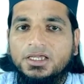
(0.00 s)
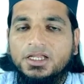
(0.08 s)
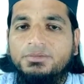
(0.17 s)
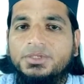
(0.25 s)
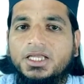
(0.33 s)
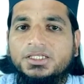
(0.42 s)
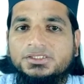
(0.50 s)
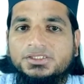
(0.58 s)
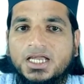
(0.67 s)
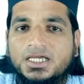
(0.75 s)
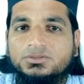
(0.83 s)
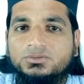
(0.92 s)
कि नबी
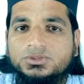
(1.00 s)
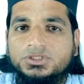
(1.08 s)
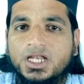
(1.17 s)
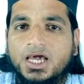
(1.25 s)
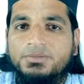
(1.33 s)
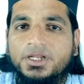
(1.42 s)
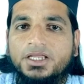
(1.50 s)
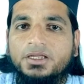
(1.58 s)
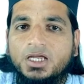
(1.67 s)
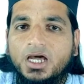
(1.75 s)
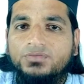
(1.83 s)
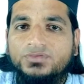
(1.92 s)
सलाम ने
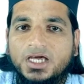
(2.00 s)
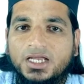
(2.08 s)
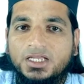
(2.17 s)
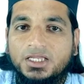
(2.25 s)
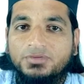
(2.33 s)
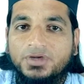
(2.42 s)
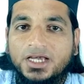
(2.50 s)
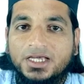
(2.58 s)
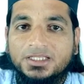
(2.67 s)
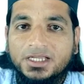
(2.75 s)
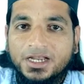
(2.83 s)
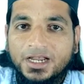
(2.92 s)
अफ्तारी के
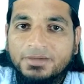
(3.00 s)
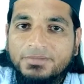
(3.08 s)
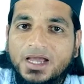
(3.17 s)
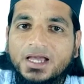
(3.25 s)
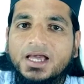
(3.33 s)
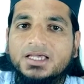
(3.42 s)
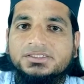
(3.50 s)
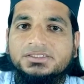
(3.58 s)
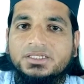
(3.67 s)
वक़्त नमक का